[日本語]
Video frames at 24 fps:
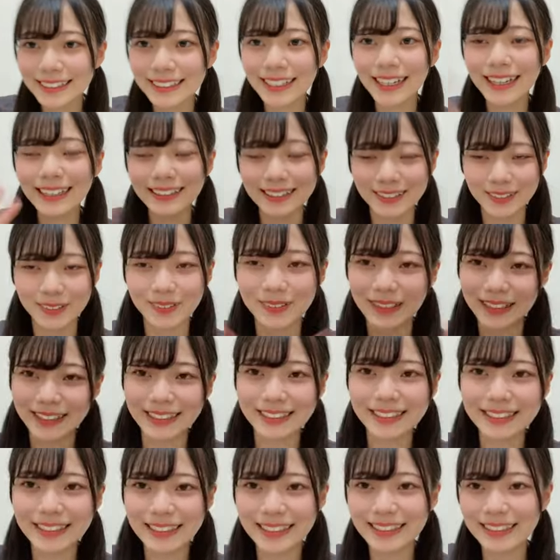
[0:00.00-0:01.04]
会そうお
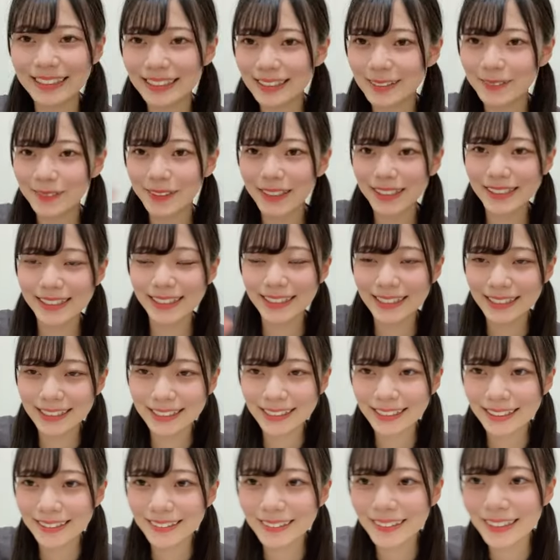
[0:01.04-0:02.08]
話し会ぜひ皆さん来
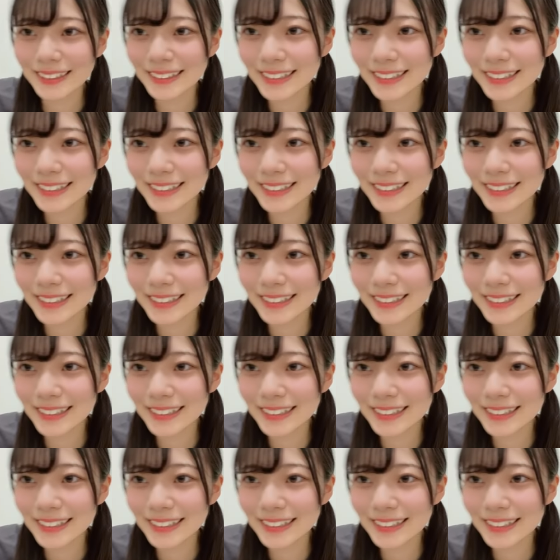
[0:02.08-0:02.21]
てくだ